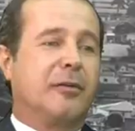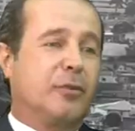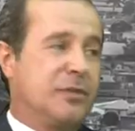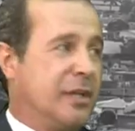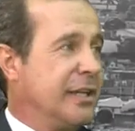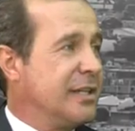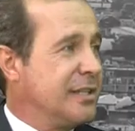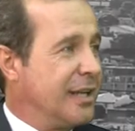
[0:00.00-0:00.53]

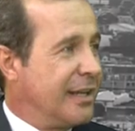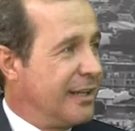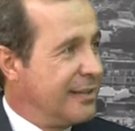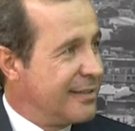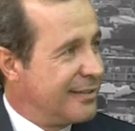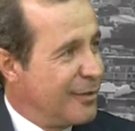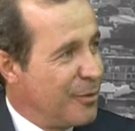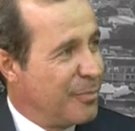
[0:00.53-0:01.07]
gostaria de
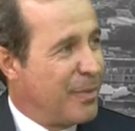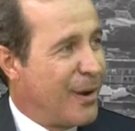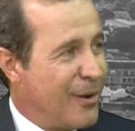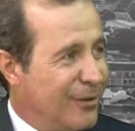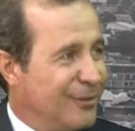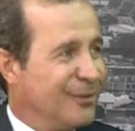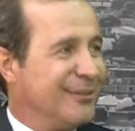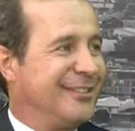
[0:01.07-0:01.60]
agradecer o
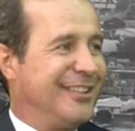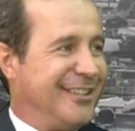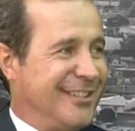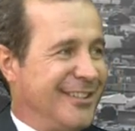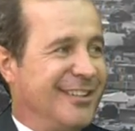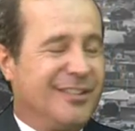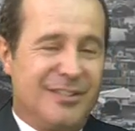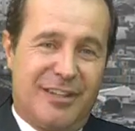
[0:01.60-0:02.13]
Paulo,
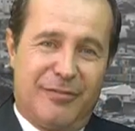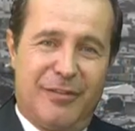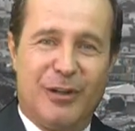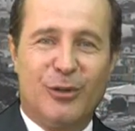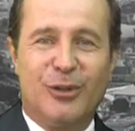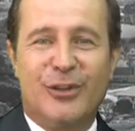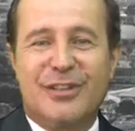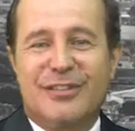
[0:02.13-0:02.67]
né? Já hum.
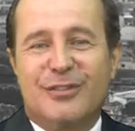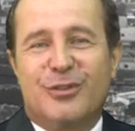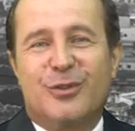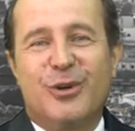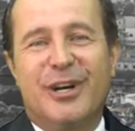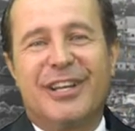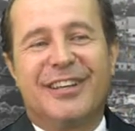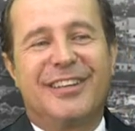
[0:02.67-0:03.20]
falou a nossa
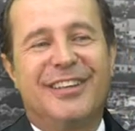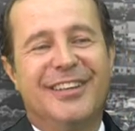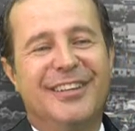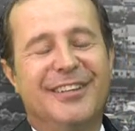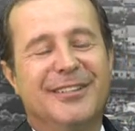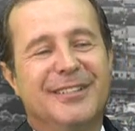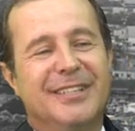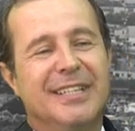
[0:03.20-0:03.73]
história
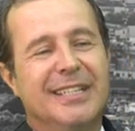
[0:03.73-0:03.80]
aqui. Não,